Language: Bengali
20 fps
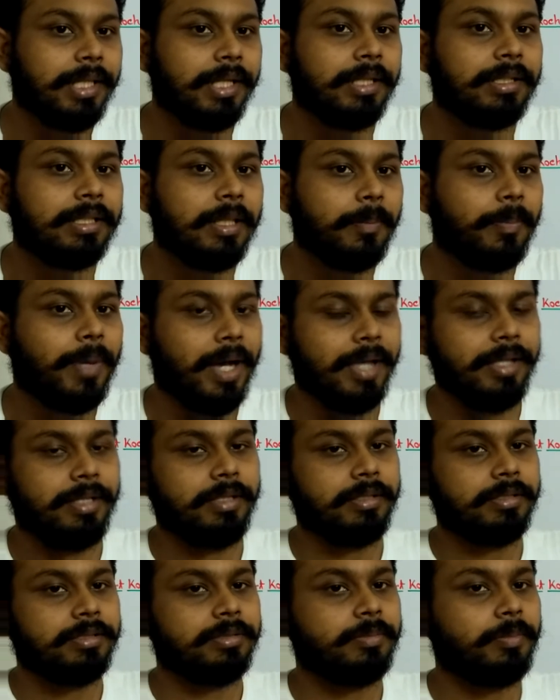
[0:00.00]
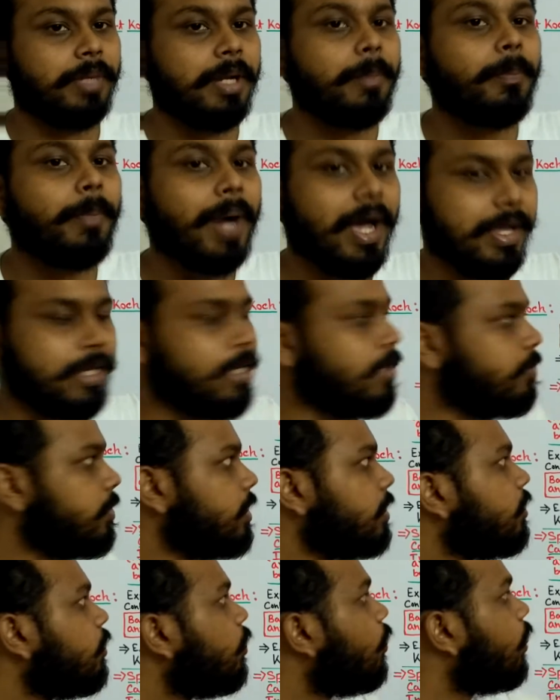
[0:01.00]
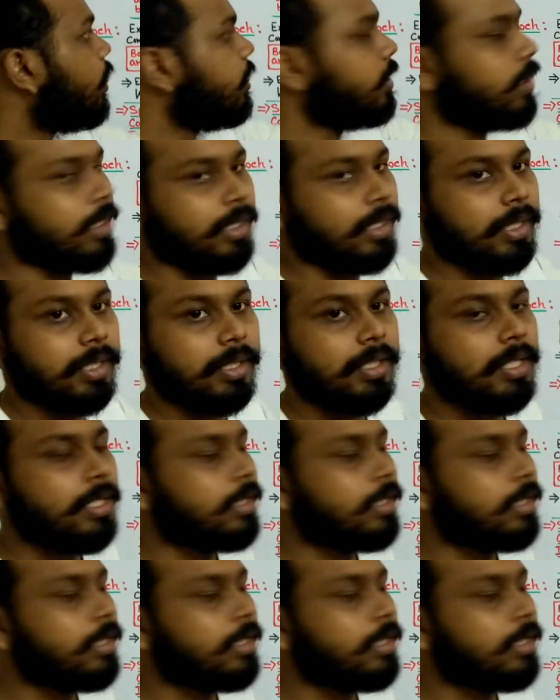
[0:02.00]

দেখতে পাই মানে পাই আমি ওখান থেকে